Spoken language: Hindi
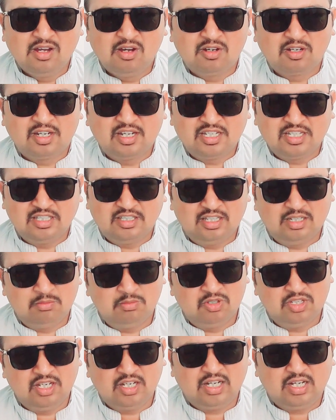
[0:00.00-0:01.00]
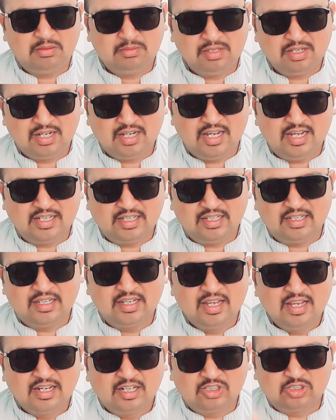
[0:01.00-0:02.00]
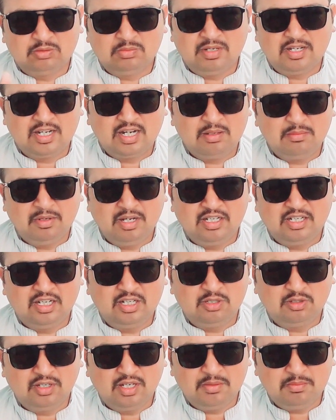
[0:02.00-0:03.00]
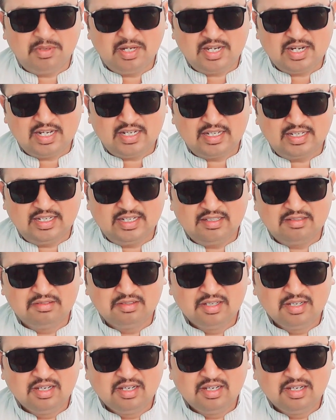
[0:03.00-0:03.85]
और किसी दिन मुझे खबर आएगी कि तुम्हारा बेटा जो है मारा गया